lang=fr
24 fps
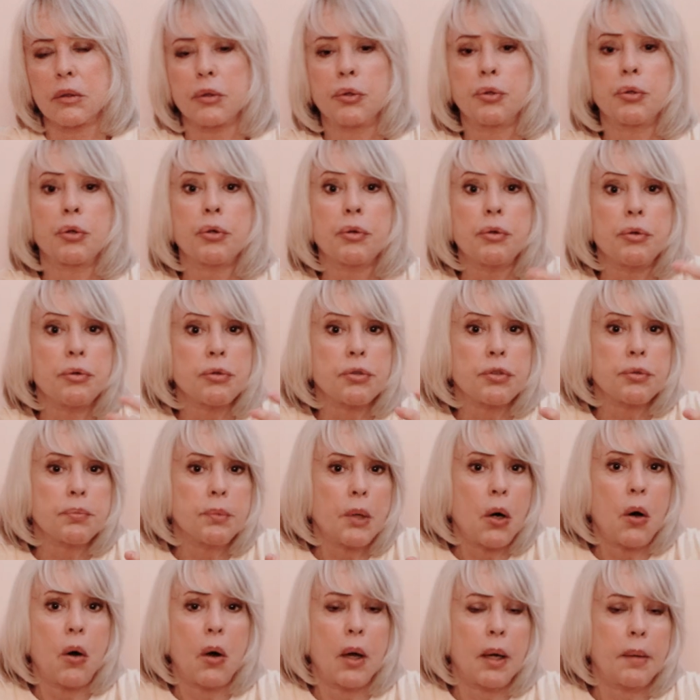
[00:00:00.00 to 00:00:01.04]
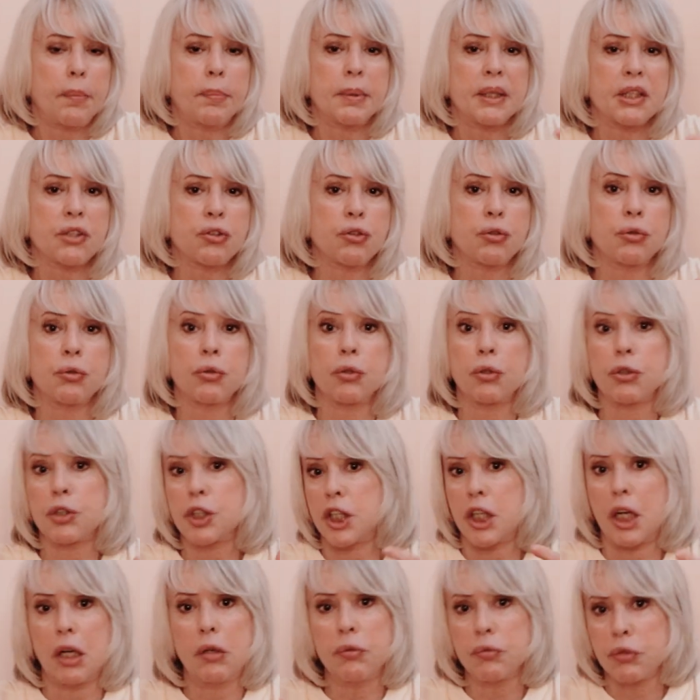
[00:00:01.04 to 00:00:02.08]
curieusement, hein, parce que en
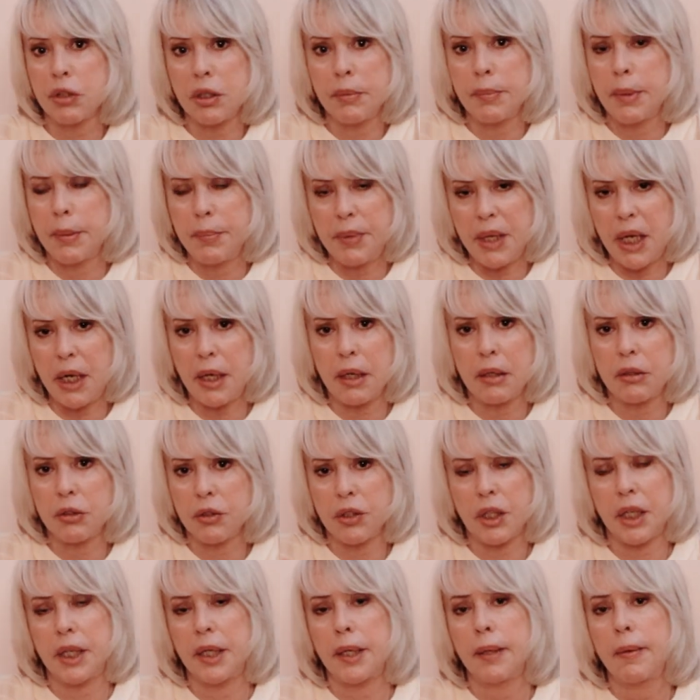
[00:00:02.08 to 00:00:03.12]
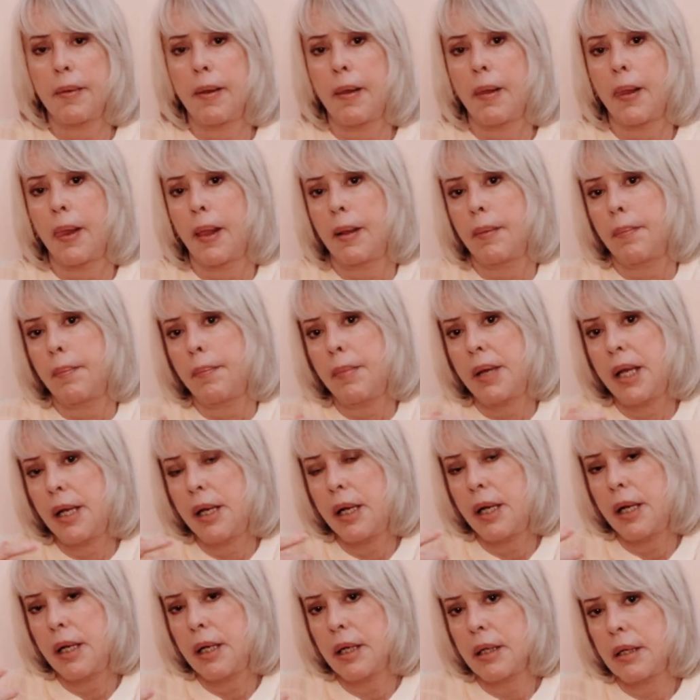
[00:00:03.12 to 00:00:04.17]
général vous aimez bien la rentrée.
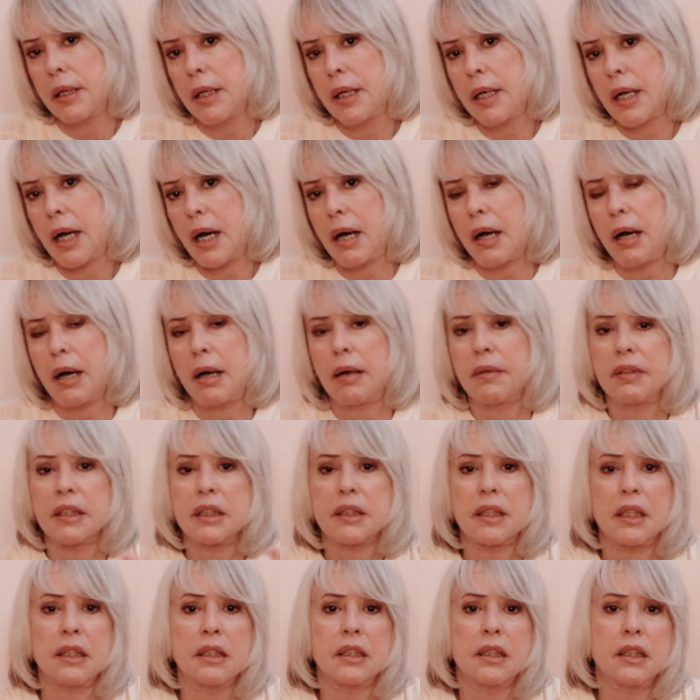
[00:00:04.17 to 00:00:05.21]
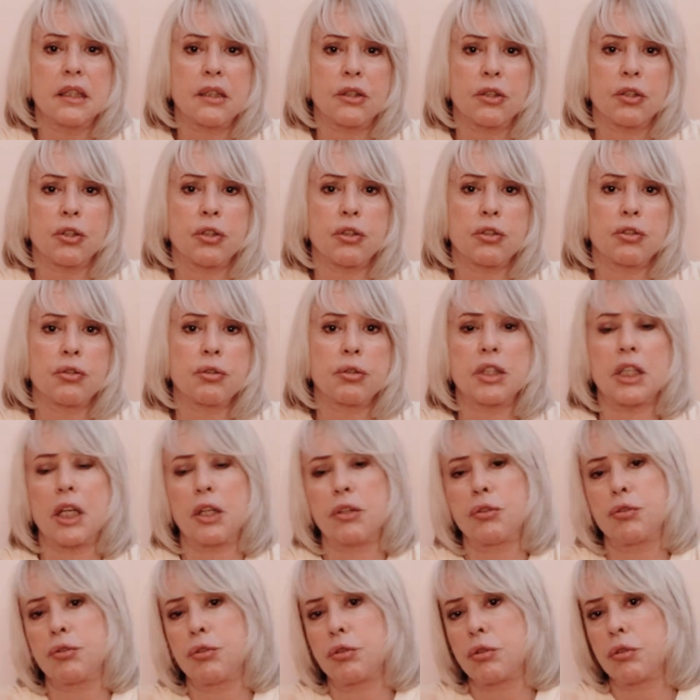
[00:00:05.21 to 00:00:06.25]
Mais euh, là, avec cette distance de
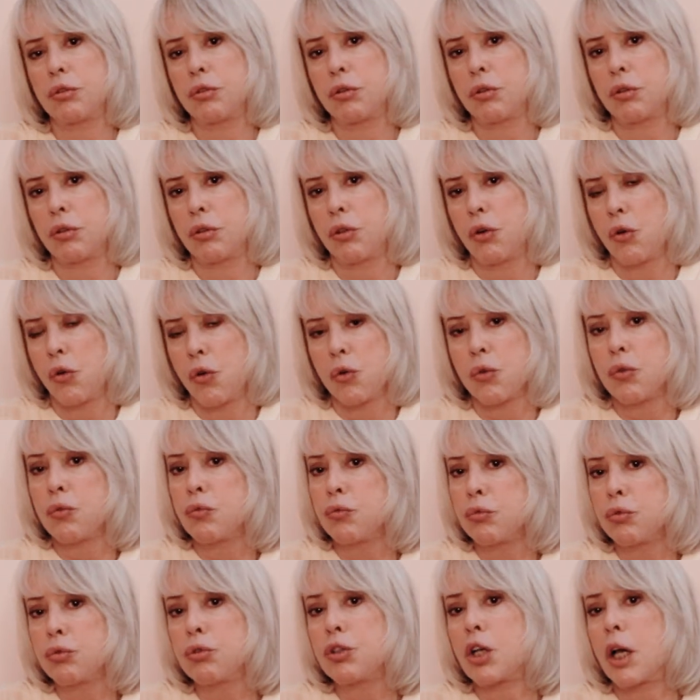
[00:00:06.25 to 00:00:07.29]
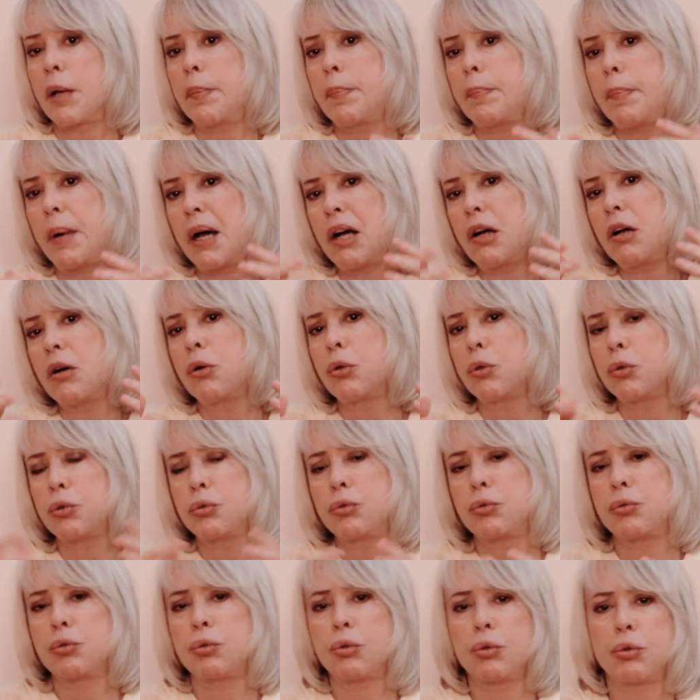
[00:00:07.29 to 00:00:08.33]
Saturne, euh, vous serez pas euh,
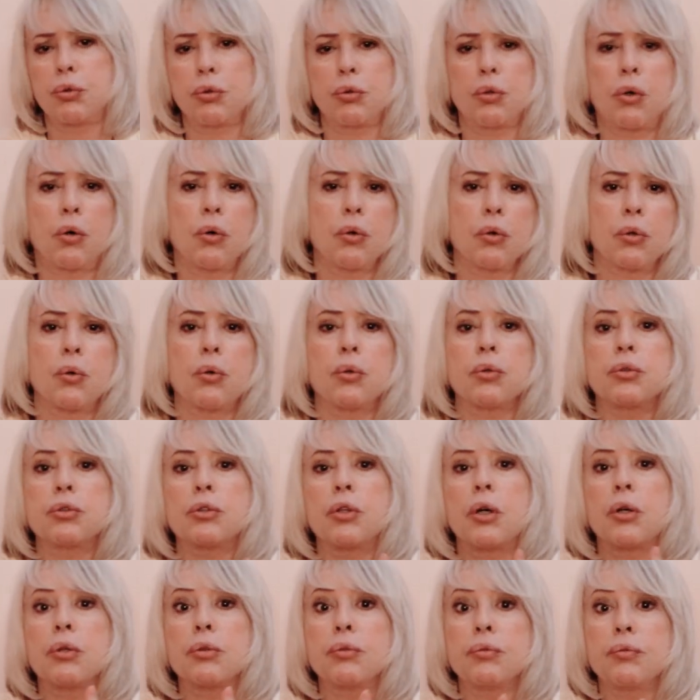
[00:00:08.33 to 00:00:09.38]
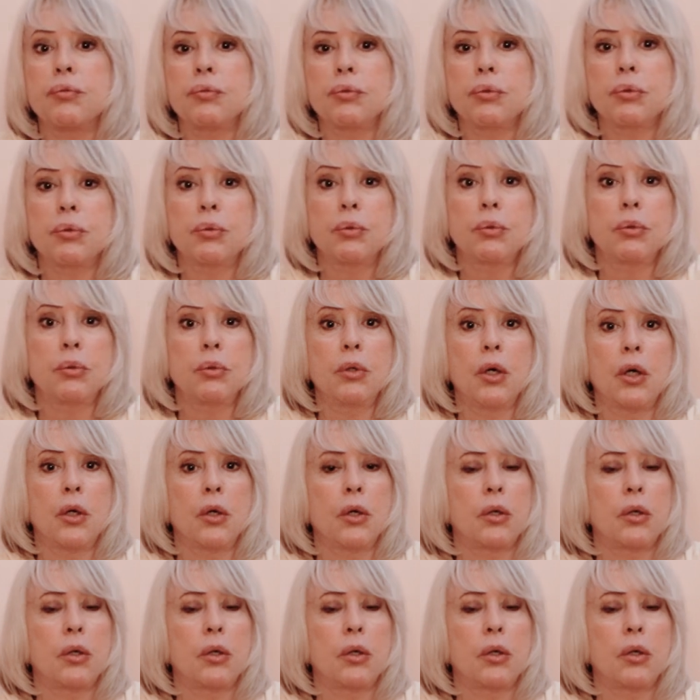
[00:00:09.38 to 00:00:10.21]
toujours content de vous,